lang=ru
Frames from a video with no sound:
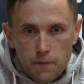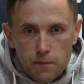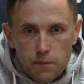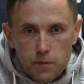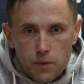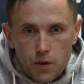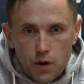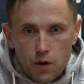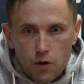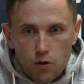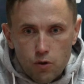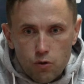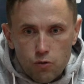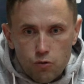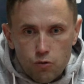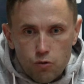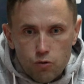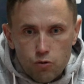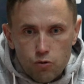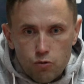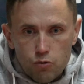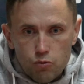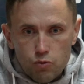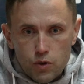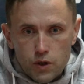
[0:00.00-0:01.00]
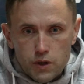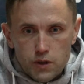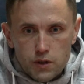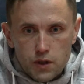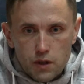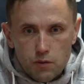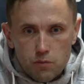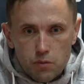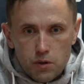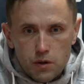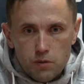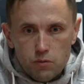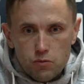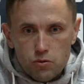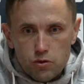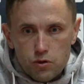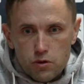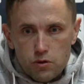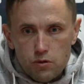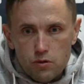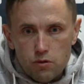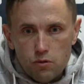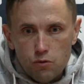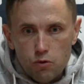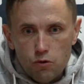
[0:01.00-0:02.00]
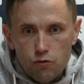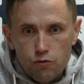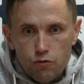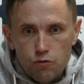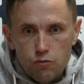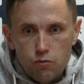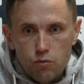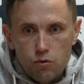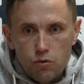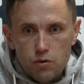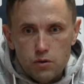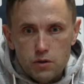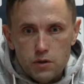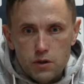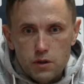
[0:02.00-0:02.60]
но, но ну, у нас как бы немножко другой футбол,